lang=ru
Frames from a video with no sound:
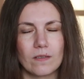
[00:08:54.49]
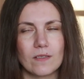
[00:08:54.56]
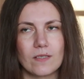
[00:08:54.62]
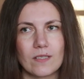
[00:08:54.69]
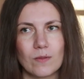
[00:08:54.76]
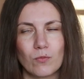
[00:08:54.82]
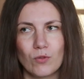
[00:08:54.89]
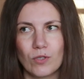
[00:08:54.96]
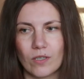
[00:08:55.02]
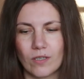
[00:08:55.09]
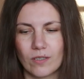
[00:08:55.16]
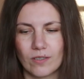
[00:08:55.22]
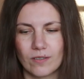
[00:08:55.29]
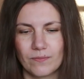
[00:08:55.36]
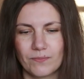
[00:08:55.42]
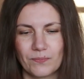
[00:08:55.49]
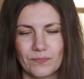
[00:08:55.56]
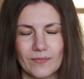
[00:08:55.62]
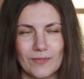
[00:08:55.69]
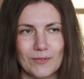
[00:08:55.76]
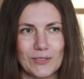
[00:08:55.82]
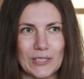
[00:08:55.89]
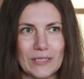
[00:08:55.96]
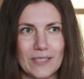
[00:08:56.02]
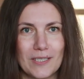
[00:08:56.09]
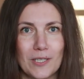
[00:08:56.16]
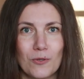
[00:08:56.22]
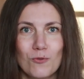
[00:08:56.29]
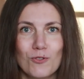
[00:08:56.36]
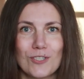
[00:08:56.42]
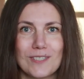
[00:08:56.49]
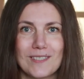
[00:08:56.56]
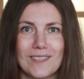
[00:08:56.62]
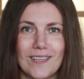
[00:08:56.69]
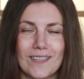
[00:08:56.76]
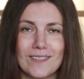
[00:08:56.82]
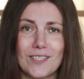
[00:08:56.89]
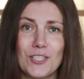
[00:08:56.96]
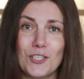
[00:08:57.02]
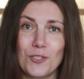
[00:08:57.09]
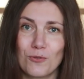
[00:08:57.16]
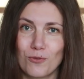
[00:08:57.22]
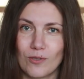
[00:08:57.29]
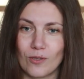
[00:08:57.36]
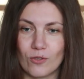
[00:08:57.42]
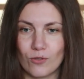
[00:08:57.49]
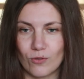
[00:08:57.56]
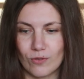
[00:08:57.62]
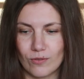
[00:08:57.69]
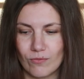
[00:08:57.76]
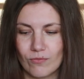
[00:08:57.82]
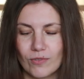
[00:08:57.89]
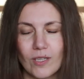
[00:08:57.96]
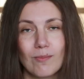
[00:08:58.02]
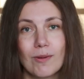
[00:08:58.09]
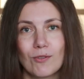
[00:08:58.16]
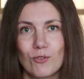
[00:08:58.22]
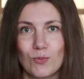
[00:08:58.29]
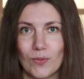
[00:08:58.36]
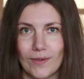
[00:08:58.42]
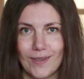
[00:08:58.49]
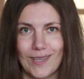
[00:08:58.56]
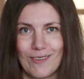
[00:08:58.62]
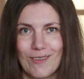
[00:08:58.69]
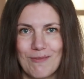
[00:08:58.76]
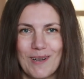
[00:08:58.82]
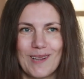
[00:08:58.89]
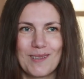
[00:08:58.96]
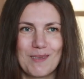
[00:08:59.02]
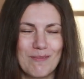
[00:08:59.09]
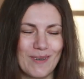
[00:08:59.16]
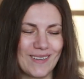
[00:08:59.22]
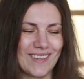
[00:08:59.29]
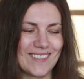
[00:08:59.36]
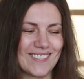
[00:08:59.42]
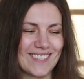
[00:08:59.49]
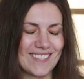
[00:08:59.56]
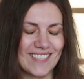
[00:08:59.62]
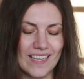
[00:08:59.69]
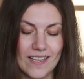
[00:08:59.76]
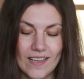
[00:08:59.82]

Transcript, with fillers: с собой, как не знаю, как оружие, как защиту, короче, то есть ну, долбанешь по голове, мало не покажется.